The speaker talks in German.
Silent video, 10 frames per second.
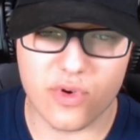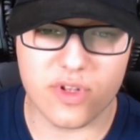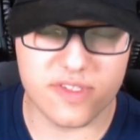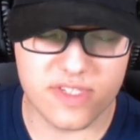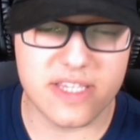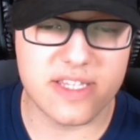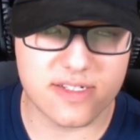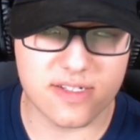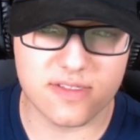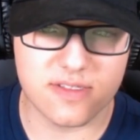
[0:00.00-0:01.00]
wirklich sehr nett,
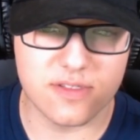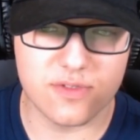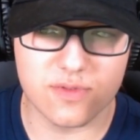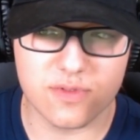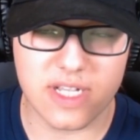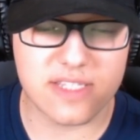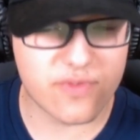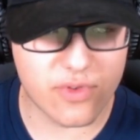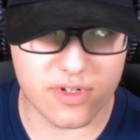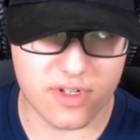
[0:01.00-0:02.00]
dass sie so ja, ja.
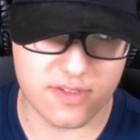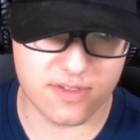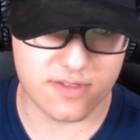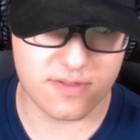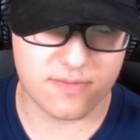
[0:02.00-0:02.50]
gastfreundlich sind.